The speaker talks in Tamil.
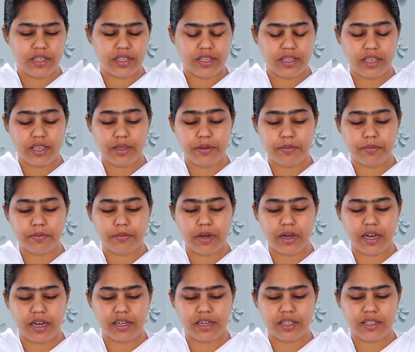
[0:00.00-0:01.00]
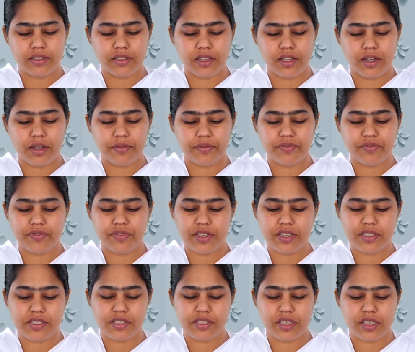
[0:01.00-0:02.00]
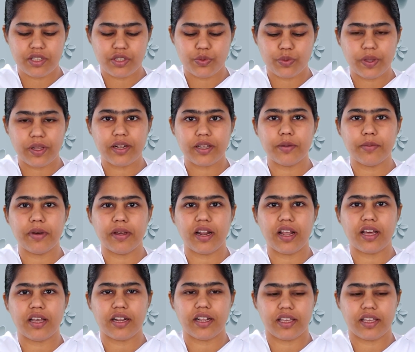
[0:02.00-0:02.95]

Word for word: கே பாரத் அப் சே ஸ்வர்க் பனா